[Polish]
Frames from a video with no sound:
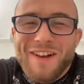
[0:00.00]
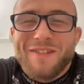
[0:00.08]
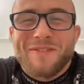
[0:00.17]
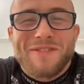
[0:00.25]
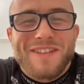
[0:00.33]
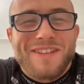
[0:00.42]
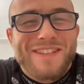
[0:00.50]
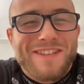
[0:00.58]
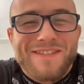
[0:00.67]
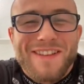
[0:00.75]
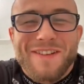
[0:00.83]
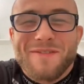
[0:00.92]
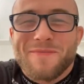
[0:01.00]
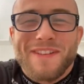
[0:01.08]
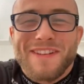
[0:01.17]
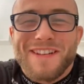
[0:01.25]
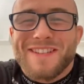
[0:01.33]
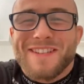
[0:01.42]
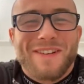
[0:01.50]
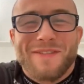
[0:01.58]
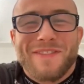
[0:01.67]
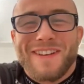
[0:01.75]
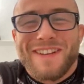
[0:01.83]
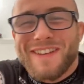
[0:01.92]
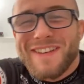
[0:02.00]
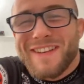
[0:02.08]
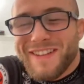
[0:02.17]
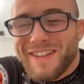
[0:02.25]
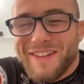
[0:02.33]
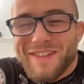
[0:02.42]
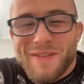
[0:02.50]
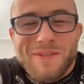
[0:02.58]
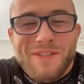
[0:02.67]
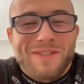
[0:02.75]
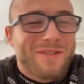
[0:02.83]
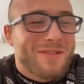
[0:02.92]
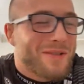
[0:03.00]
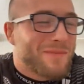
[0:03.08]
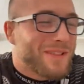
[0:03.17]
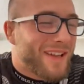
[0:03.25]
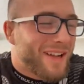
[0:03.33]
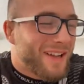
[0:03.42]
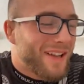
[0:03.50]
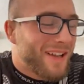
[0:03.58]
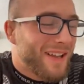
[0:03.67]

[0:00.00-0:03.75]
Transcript: ludzie dziwne, głupie rzeczy robili i tak nie przeskoczymy, tak?